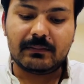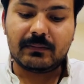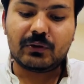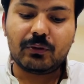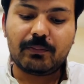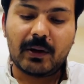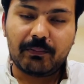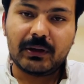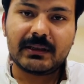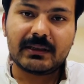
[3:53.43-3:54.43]
जो
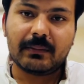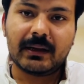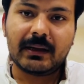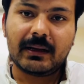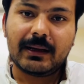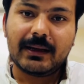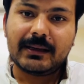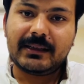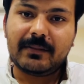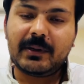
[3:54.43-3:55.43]
पॉपुलिज्म है ये